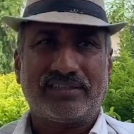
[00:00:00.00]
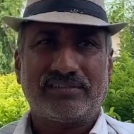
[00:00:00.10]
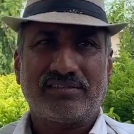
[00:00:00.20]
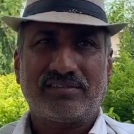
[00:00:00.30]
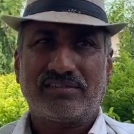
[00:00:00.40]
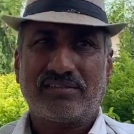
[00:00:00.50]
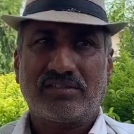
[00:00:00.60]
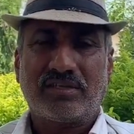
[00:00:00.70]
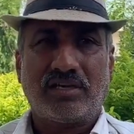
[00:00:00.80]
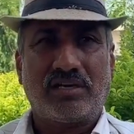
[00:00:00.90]
अंदर वो पथरी
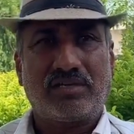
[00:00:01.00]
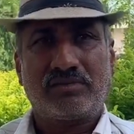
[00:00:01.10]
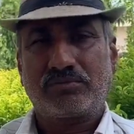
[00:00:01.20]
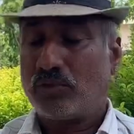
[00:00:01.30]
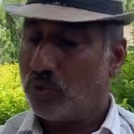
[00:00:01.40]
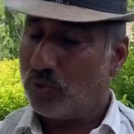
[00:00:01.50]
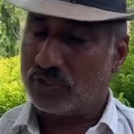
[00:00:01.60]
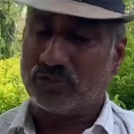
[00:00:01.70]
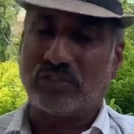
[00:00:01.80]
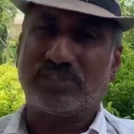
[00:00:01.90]
होगी तो कट जाएगी होगी
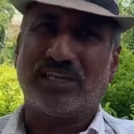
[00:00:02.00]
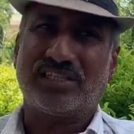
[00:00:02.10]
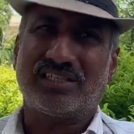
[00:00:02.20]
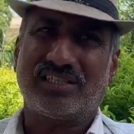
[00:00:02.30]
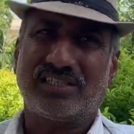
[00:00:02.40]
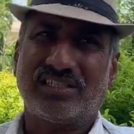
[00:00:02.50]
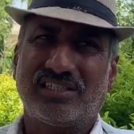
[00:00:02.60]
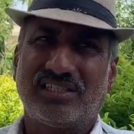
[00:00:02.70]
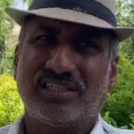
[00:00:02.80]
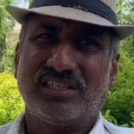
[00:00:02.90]
तो कट जाएगी हम्म।
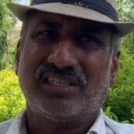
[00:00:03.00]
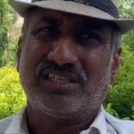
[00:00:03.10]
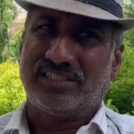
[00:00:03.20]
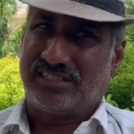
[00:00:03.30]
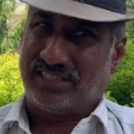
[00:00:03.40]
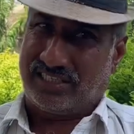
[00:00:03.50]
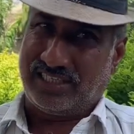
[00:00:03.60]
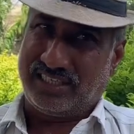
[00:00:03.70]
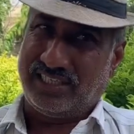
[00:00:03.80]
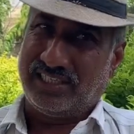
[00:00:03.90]

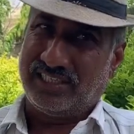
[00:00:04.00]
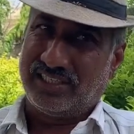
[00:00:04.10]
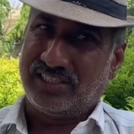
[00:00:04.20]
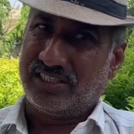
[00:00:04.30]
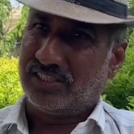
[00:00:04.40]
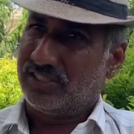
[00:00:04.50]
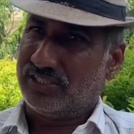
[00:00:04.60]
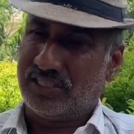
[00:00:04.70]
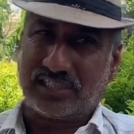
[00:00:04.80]
कटेगी हाँ जी